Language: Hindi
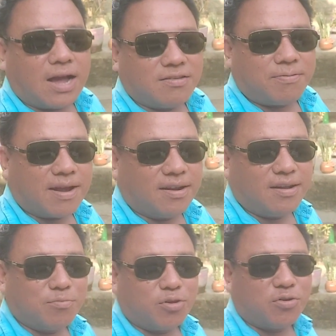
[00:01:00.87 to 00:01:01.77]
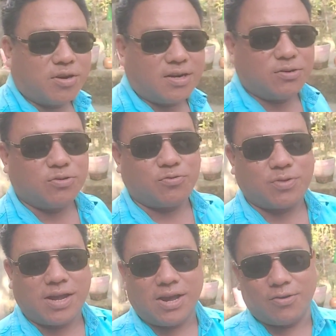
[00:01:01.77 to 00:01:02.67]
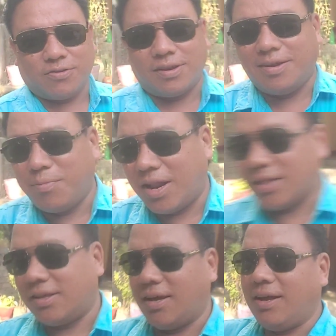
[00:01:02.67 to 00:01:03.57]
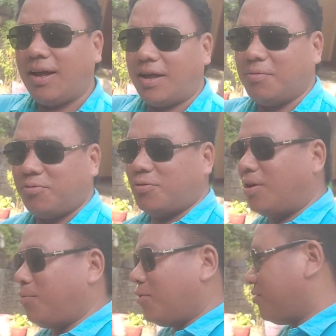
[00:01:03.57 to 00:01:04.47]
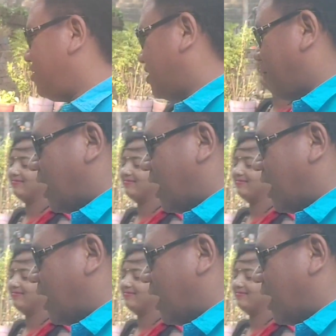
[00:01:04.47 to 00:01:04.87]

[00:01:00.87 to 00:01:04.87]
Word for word: गाइज फाइनली हम दोनों रेडी हो चुके हैं और चलिए मिलाते हैं अब जो हम लोग जिस